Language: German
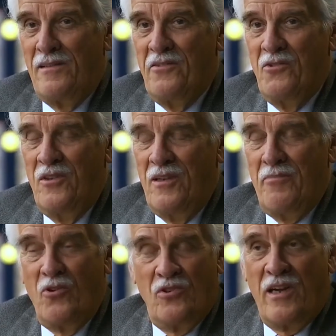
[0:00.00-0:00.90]
Als nun
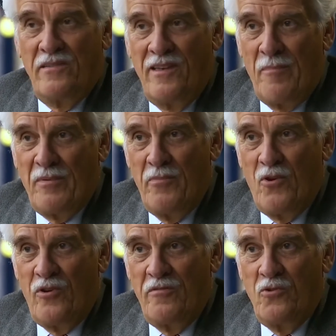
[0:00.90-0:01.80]
Apollo 13
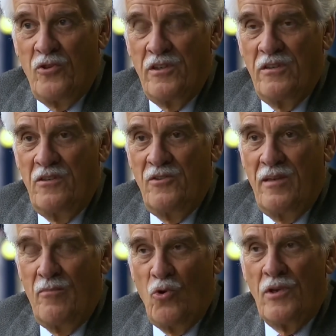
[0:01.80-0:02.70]
abgebrochen wurde
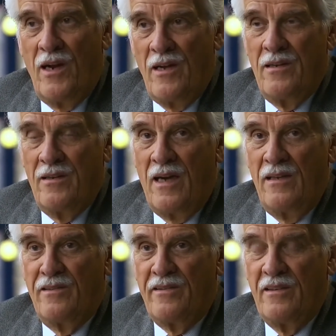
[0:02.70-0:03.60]
und der Mondlande
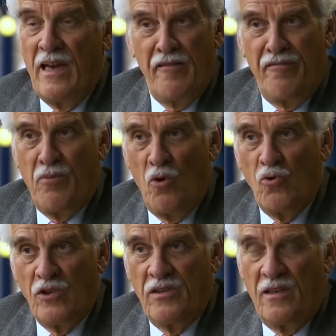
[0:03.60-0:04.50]
als
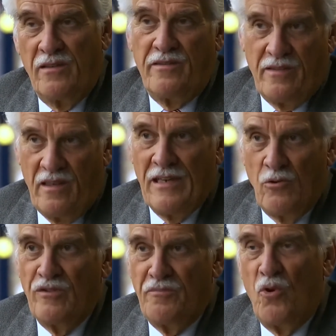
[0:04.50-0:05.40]
Lifeboat, als
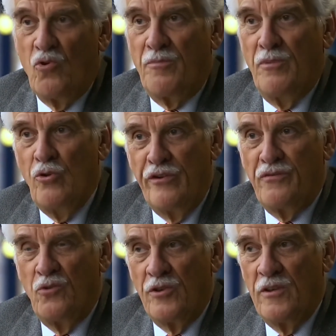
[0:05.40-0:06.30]
Rettungsboot
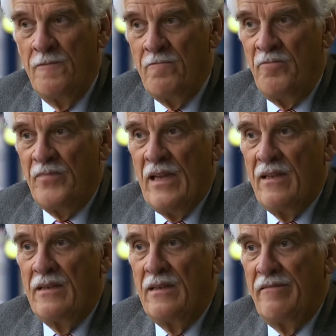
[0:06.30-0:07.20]
benutzt wurde,
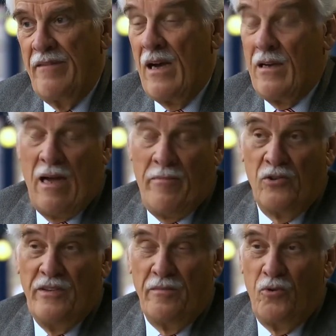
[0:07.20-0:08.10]
äh, war,
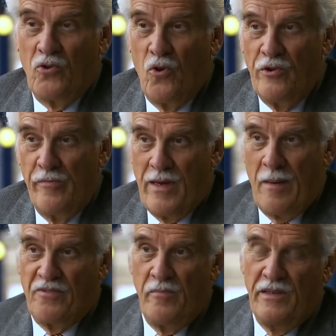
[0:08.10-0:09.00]
kam auch diese
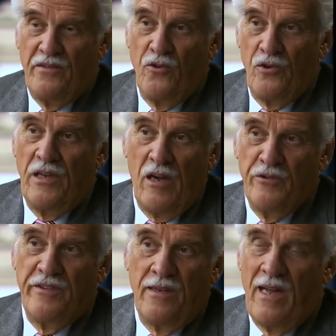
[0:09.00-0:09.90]
Plutoniumkapsel mit zurück, die
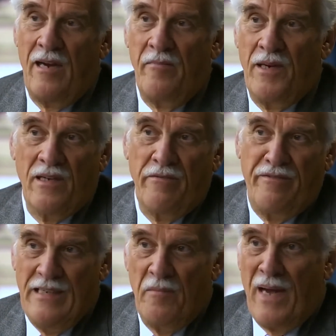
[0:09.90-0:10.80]
außen an einem
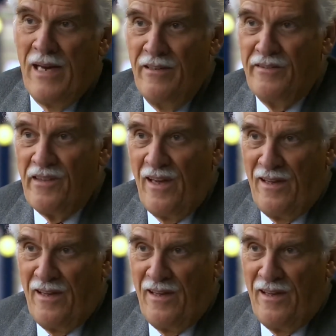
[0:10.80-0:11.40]
der vier Beine